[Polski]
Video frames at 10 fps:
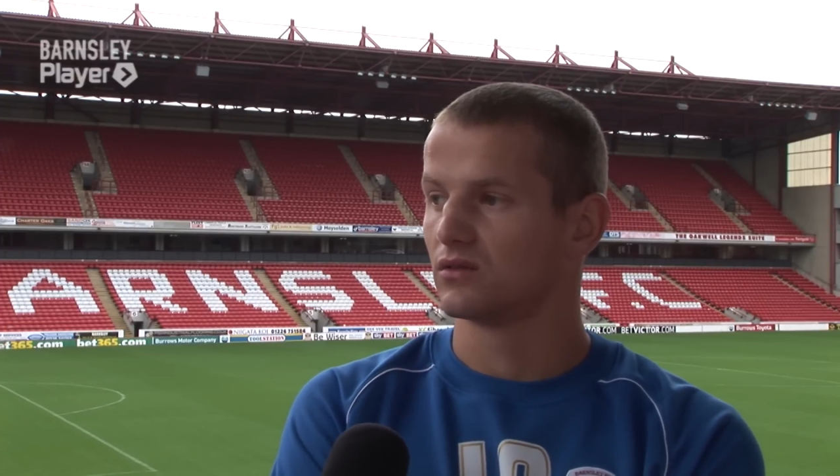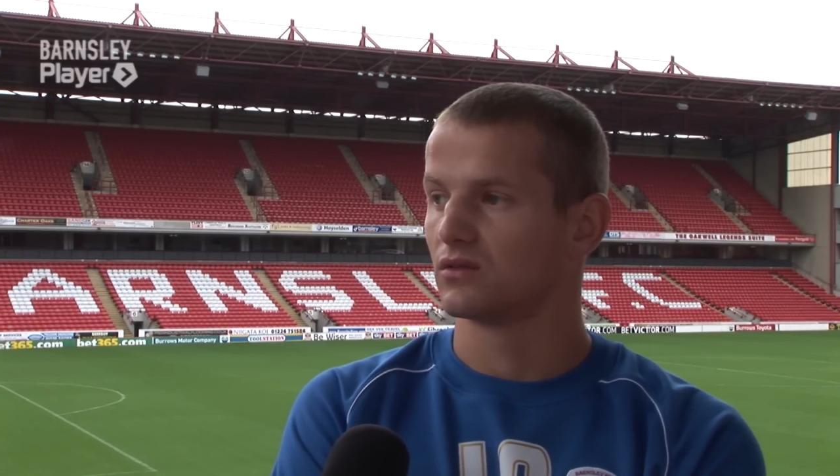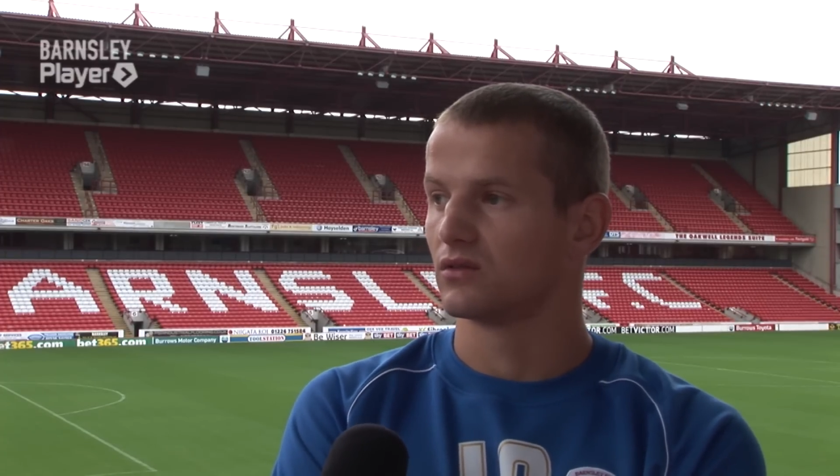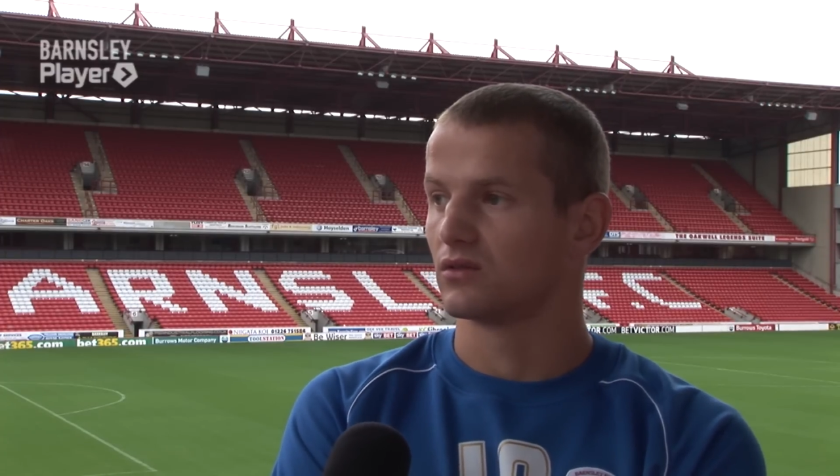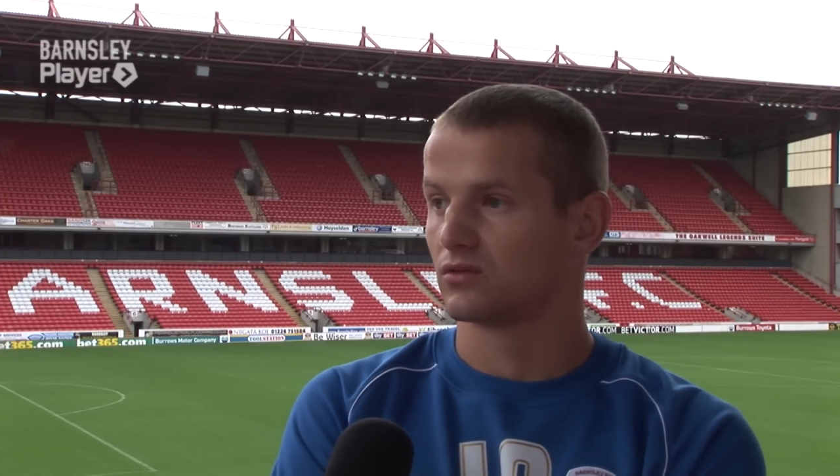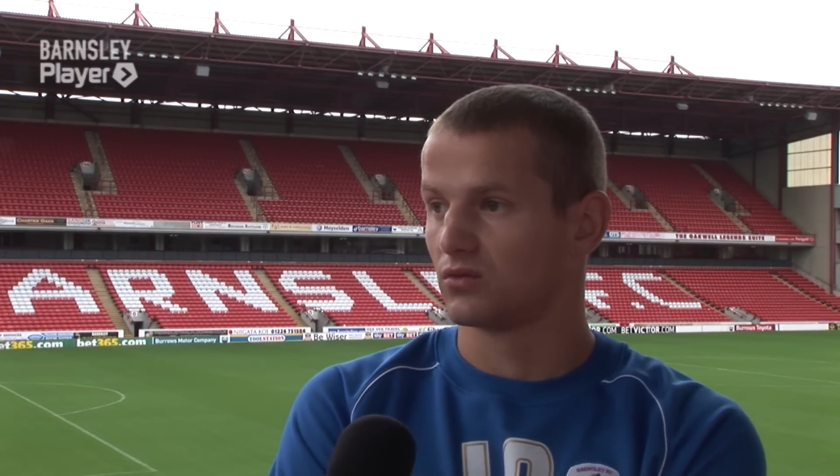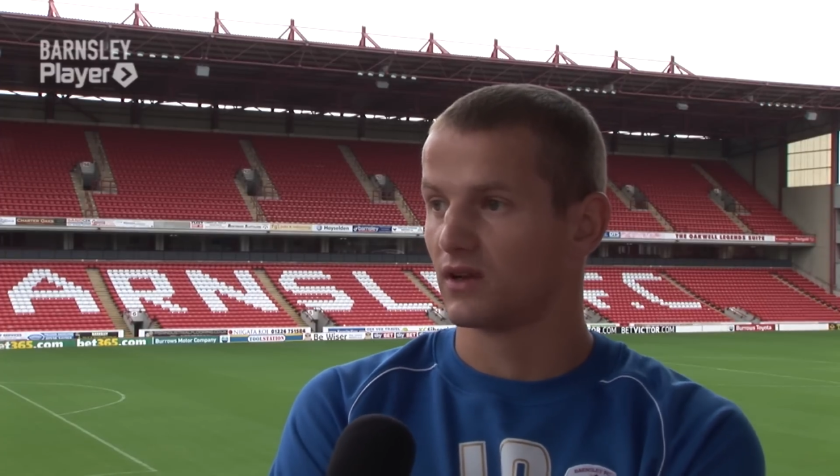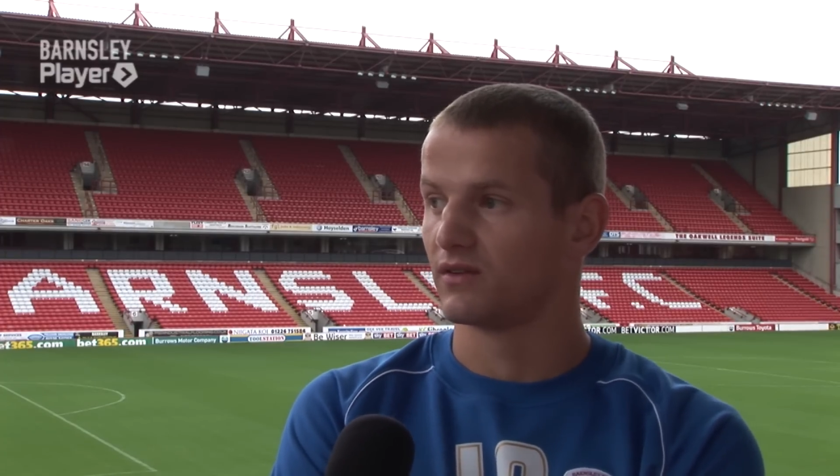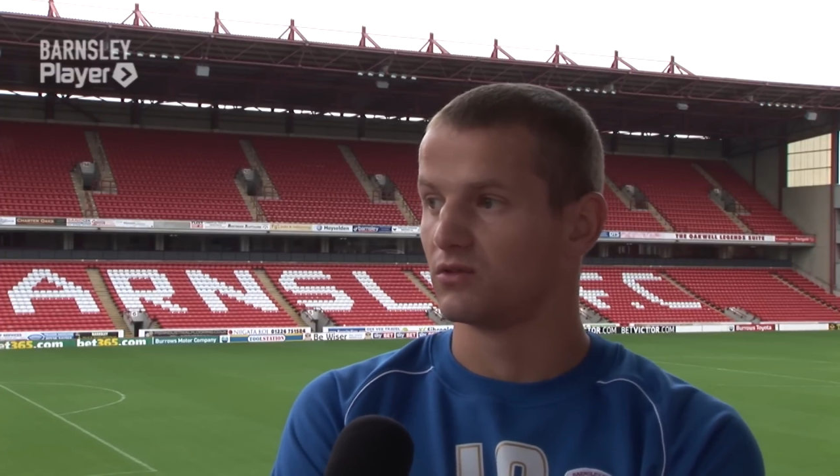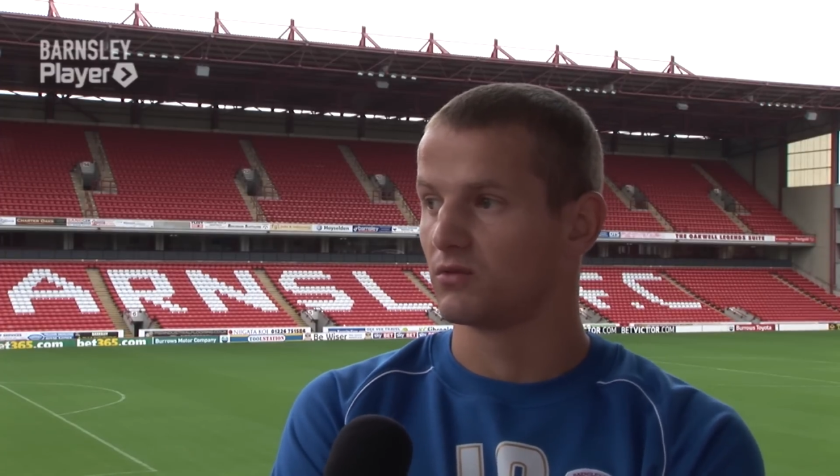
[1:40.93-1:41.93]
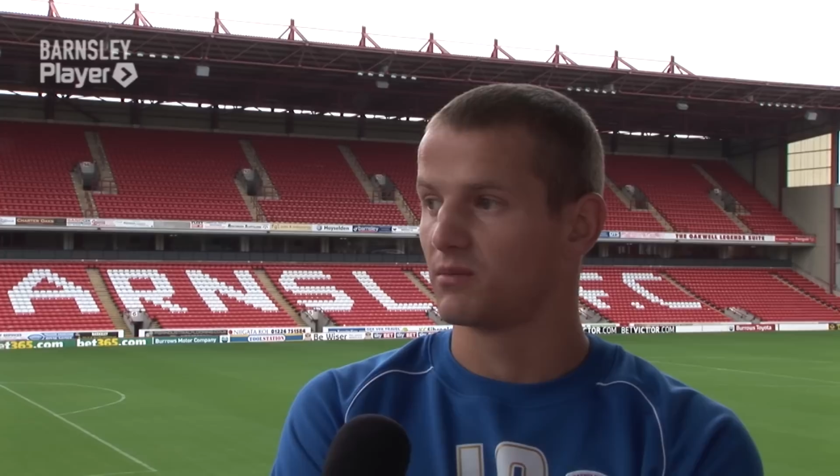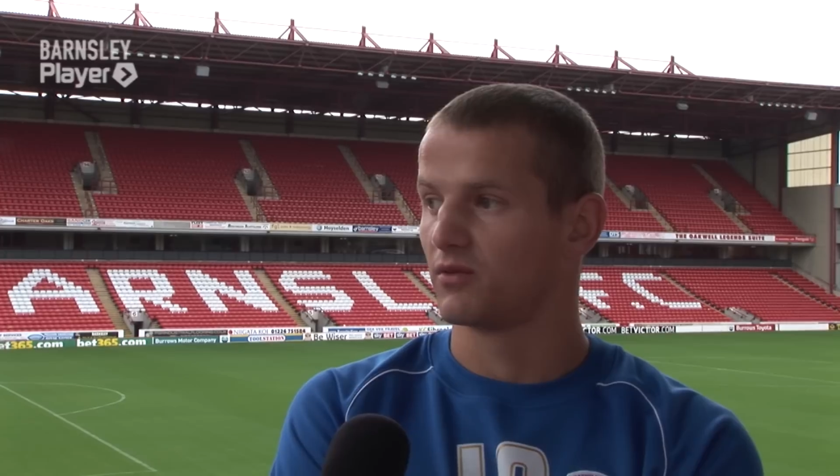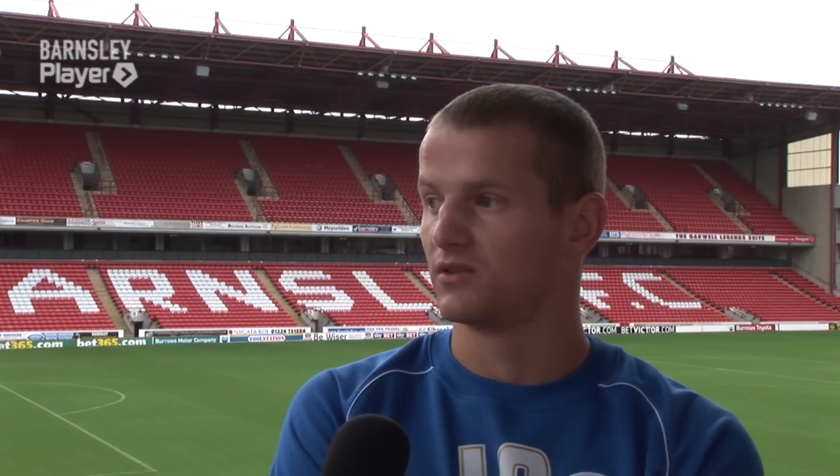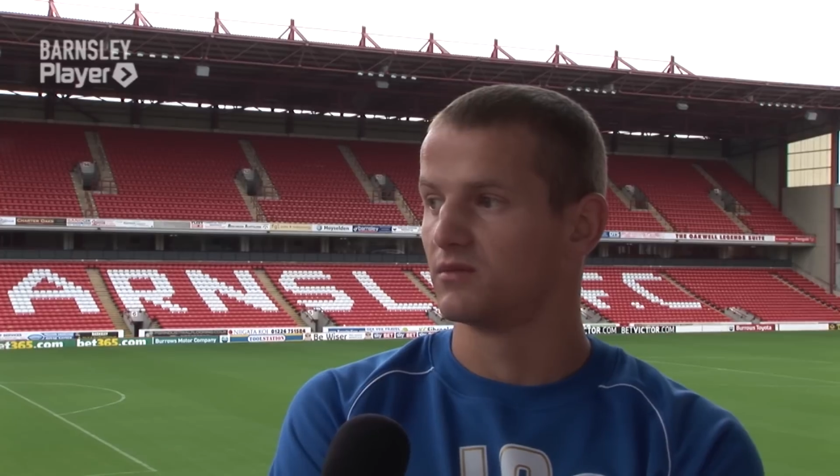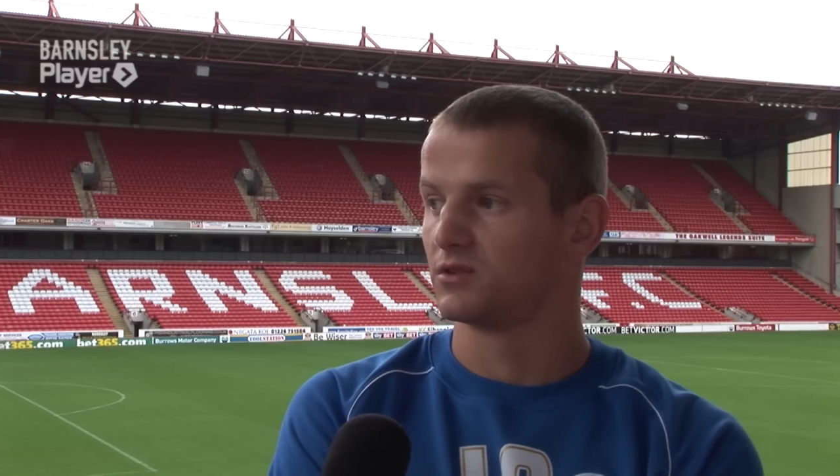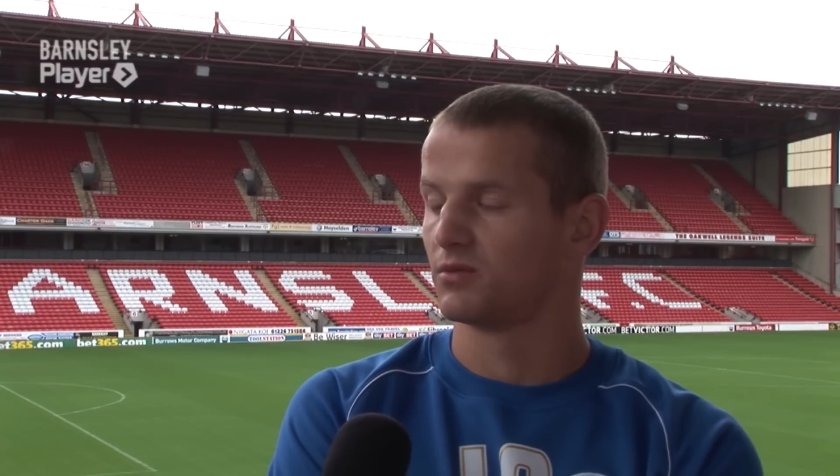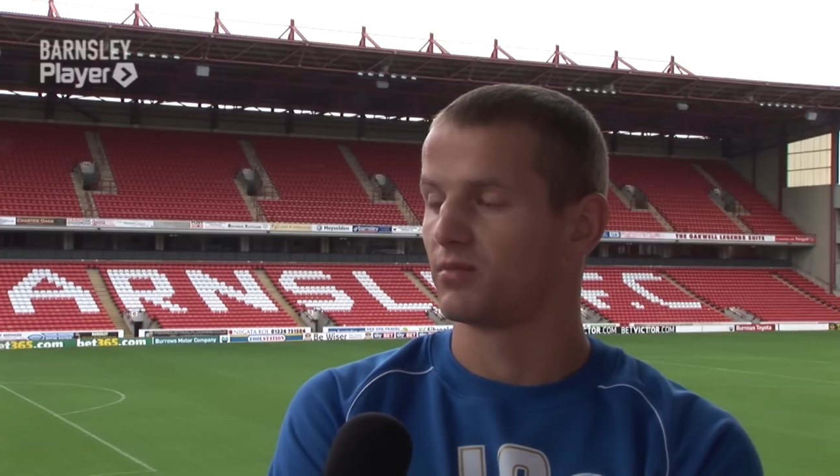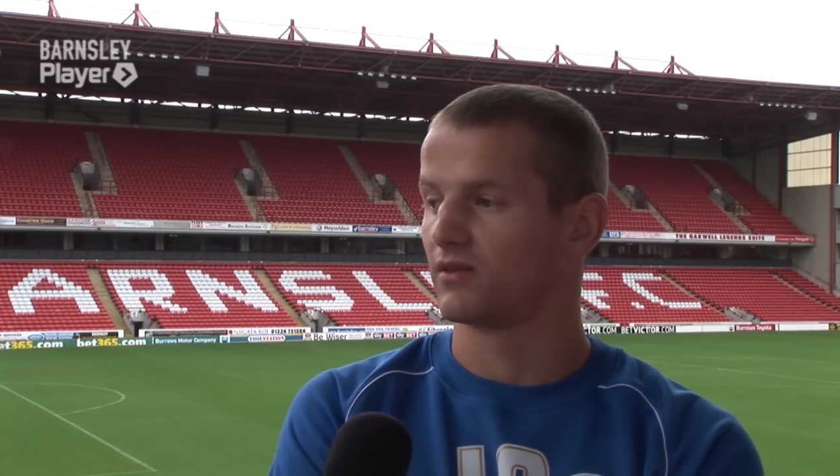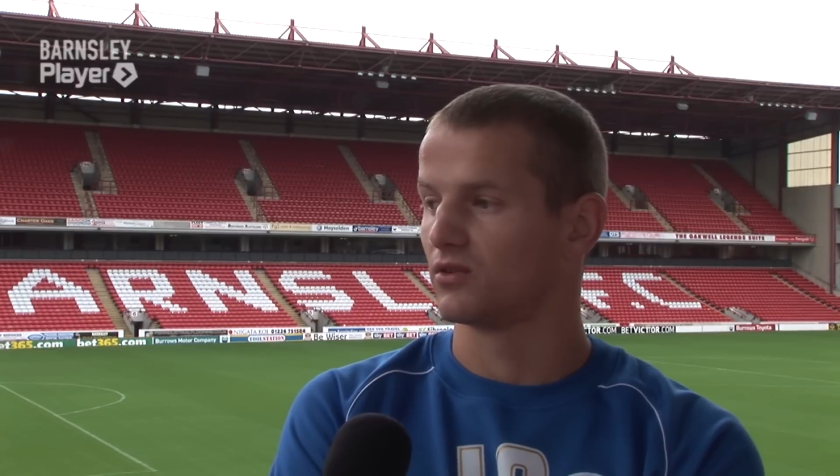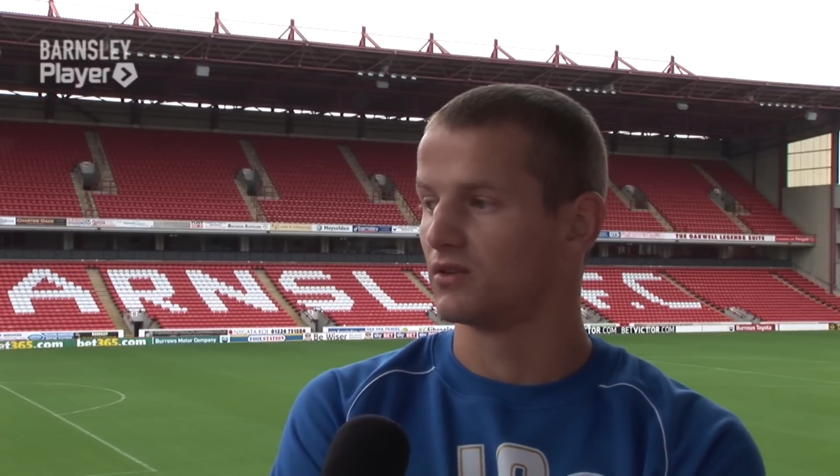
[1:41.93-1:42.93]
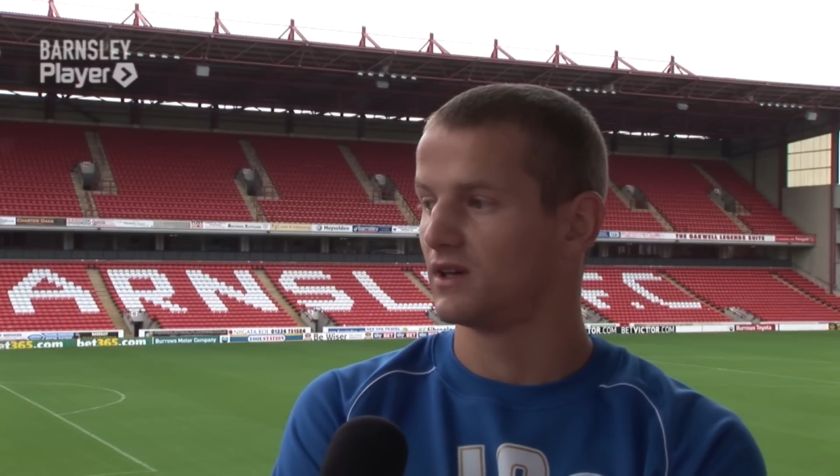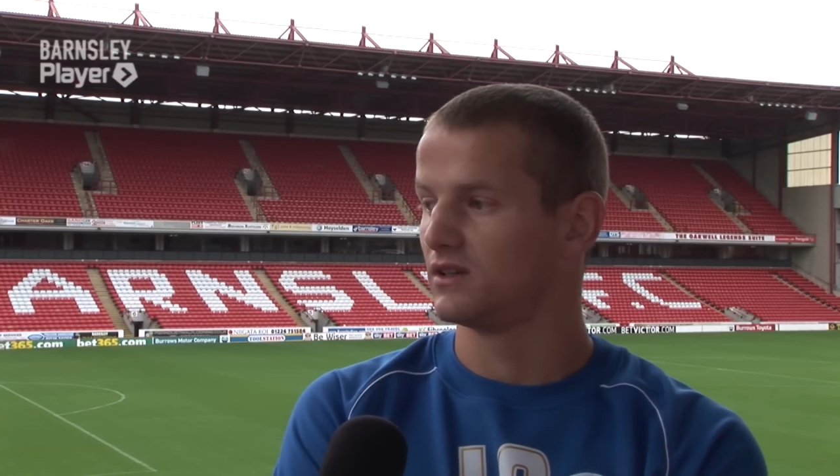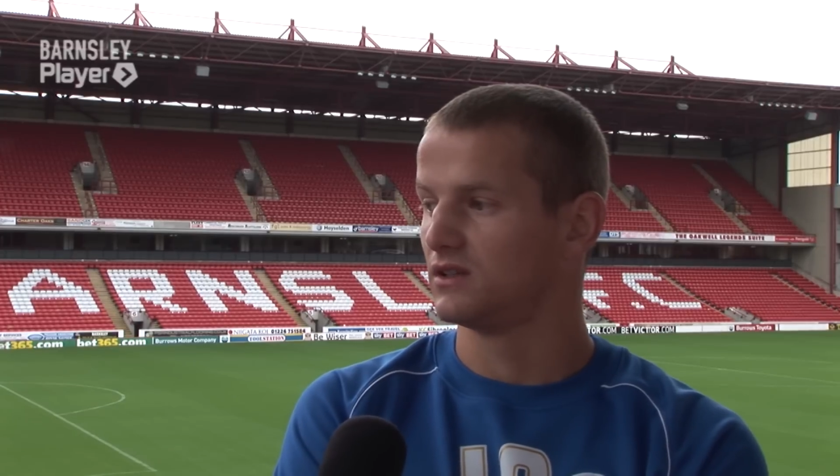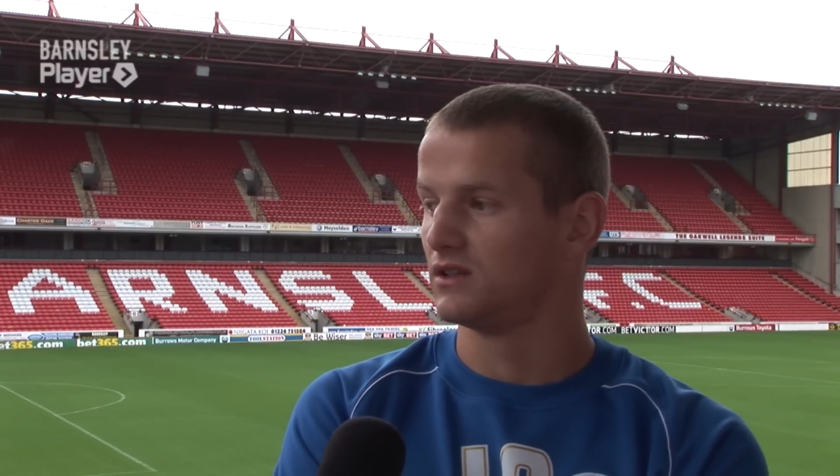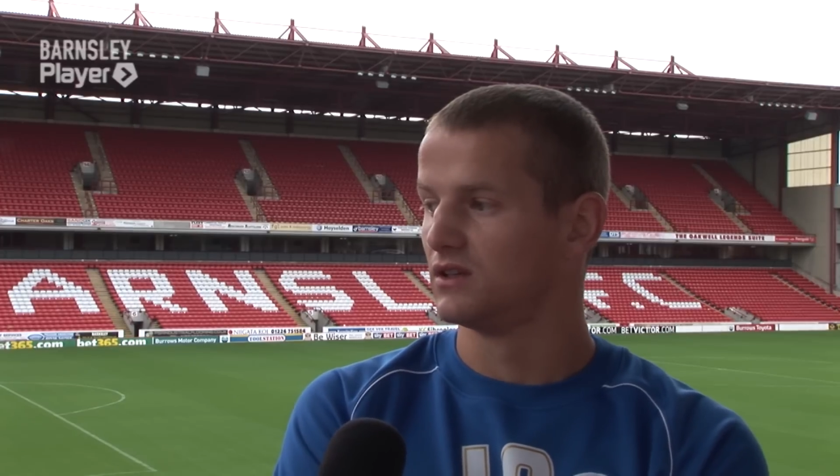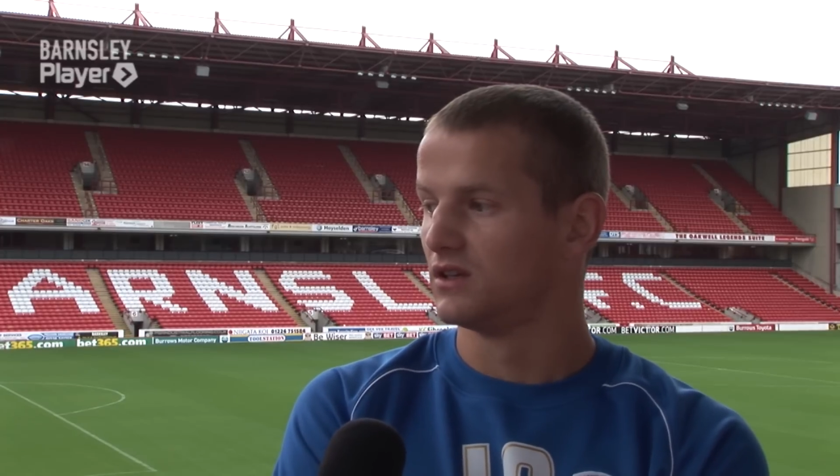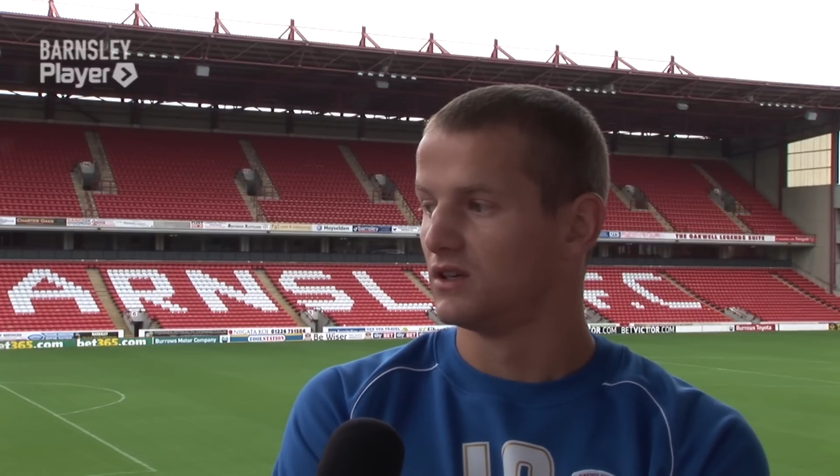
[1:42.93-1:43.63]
e, które według mnie powinny być poprawione i,